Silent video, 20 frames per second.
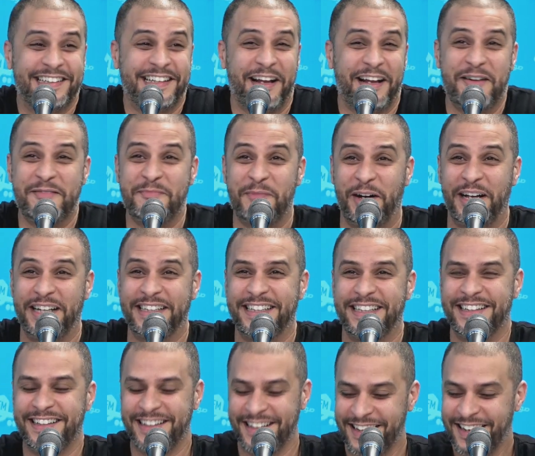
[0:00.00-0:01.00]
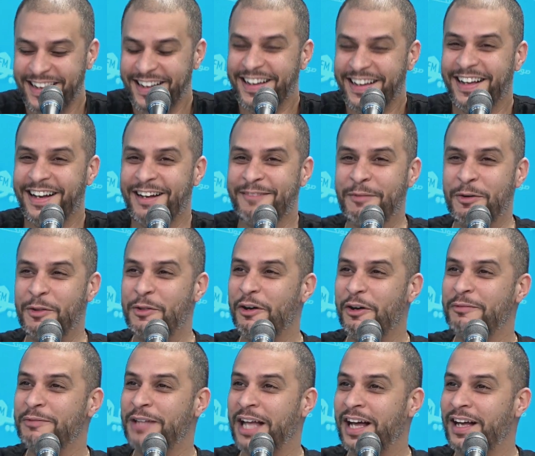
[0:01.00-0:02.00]
علينا عليهم
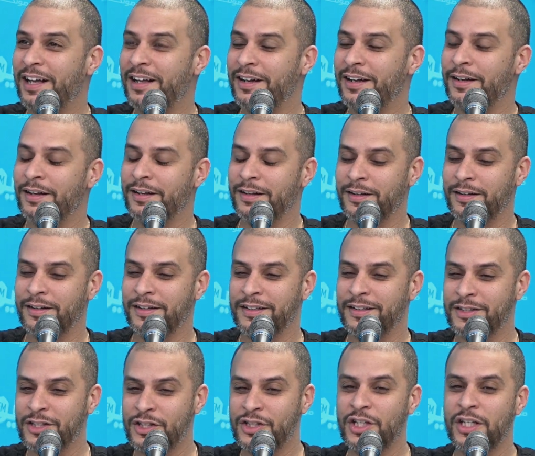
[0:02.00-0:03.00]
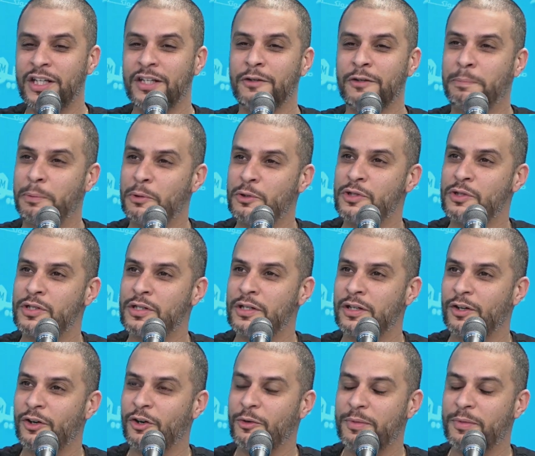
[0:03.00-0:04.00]
الموضوع نتاع الدي جينج بلس
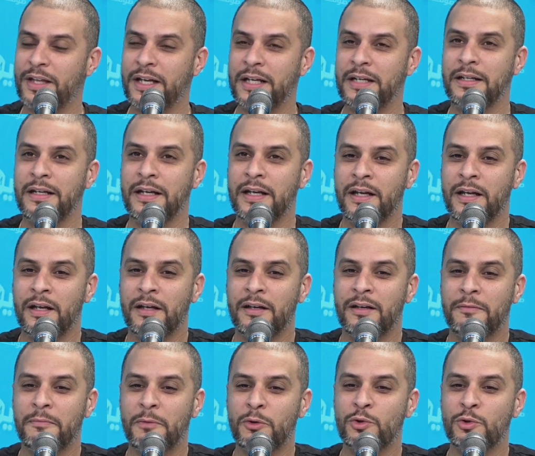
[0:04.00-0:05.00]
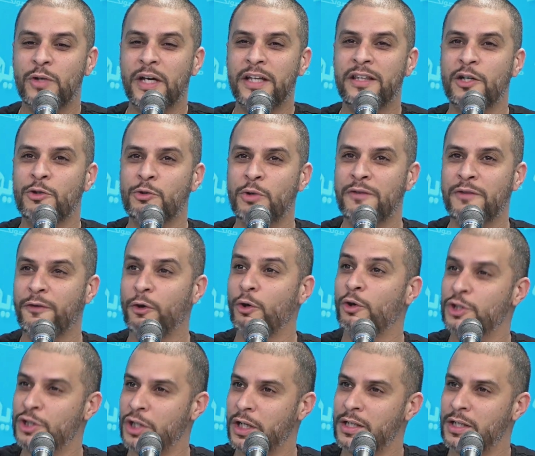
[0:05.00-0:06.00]
رمضان Euh, موجود اكثر شويه في
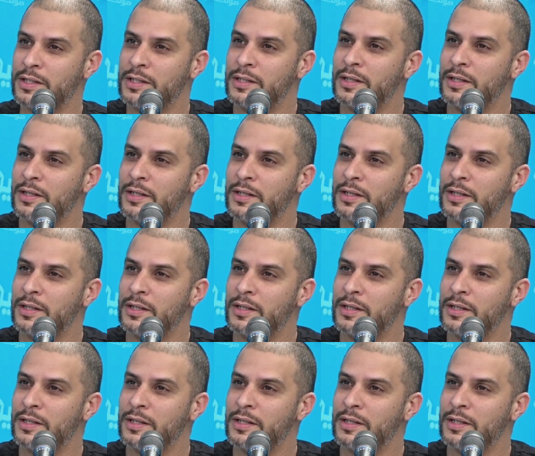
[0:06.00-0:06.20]
الغوشيرش